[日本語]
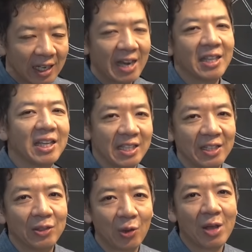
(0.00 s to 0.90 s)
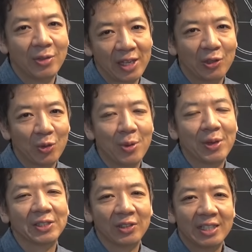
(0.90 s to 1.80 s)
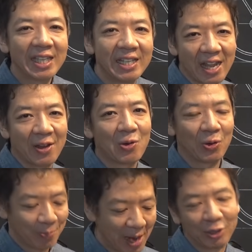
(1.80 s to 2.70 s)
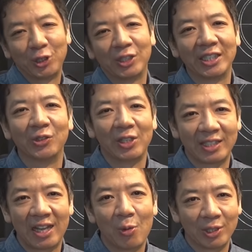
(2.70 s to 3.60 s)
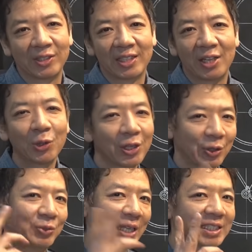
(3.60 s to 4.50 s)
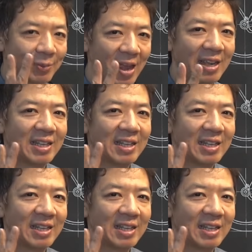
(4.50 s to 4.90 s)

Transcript: 快適にドライブできると思いますのでぜひねこのパンク修理キットですねお持ちくださいということでそれ2つ目